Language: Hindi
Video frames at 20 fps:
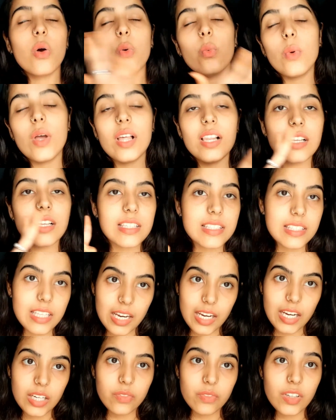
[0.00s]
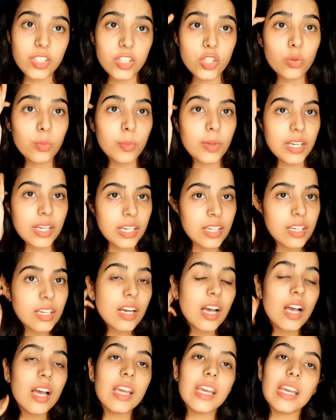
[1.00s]
वेल well, सेकेंड वीडियो में
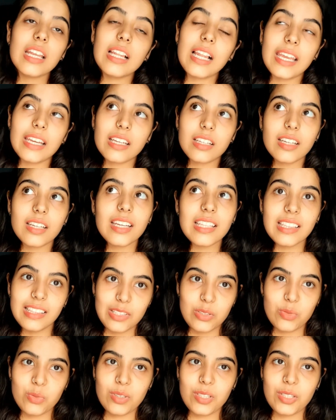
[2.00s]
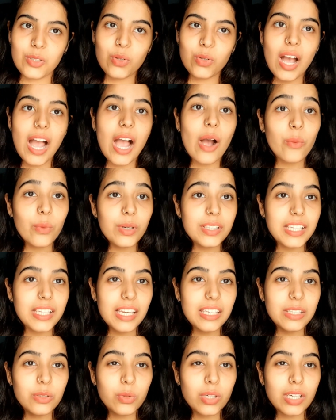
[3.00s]
like in this video i will
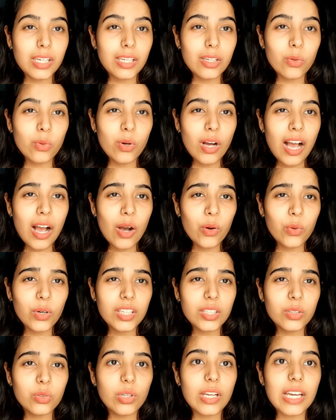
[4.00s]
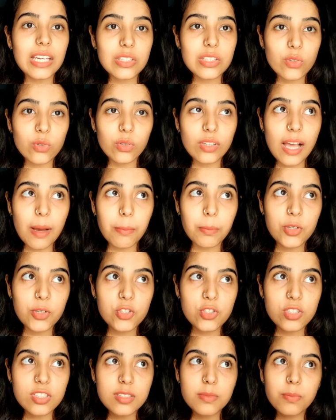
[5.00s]
tell you you know how can you get
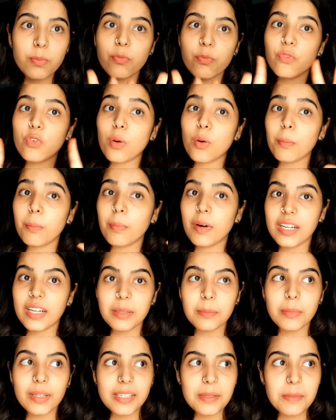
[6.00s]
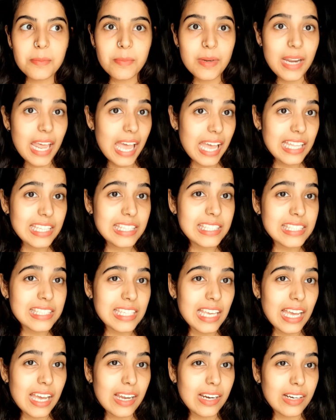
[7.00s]
collaborations from badi badi
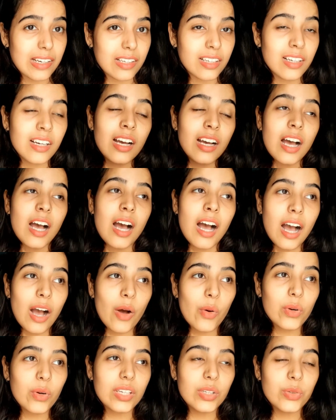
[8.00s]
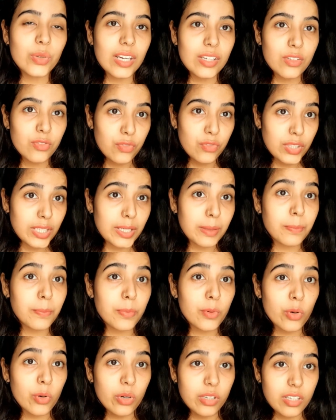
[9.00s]
brands and how can you get free
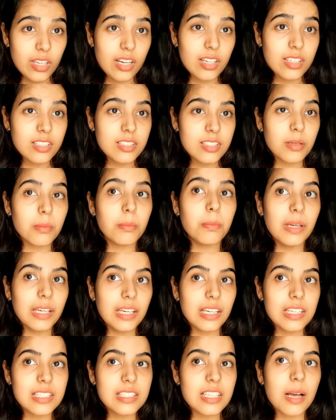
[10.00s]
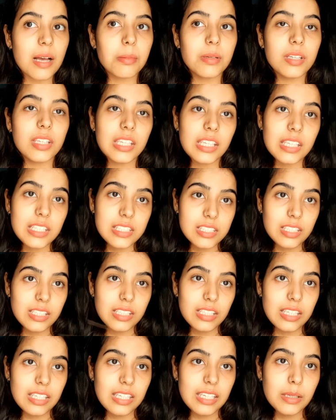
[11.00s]
products because abhi
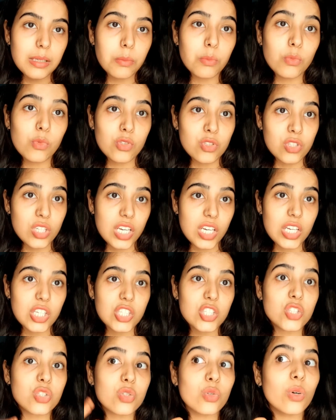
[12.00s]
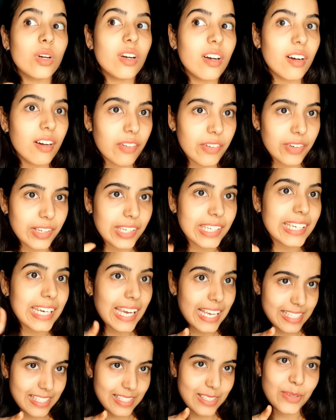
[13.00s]
recently mujhe sugar
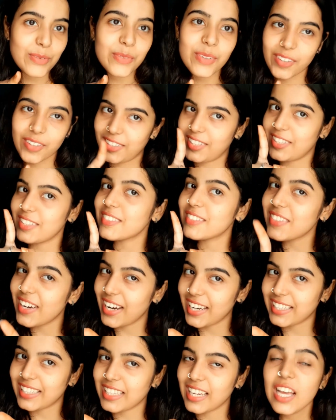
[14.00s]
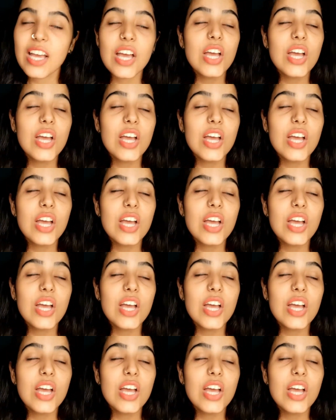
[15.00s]
yes you heard it right